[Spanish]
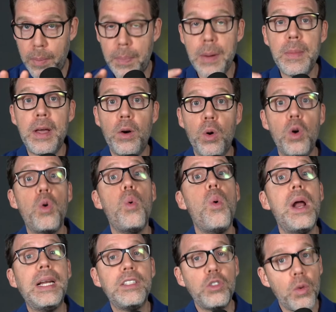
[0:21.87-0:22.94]
Primero,
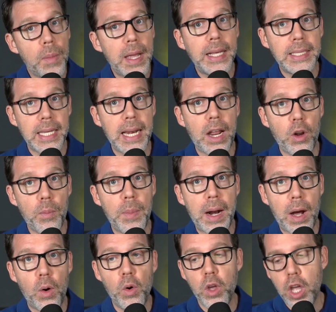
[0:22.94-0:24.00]
¿cuáles son mis escenarios
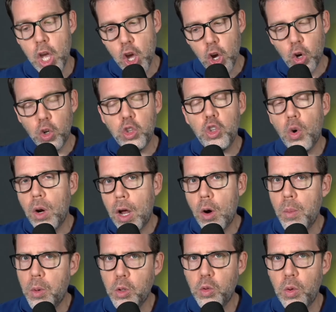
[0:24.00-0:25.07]
para hoy con todas las
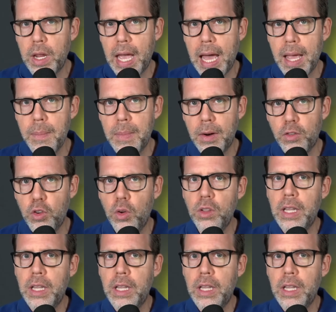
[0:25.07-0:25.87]
oportunidades de inversión,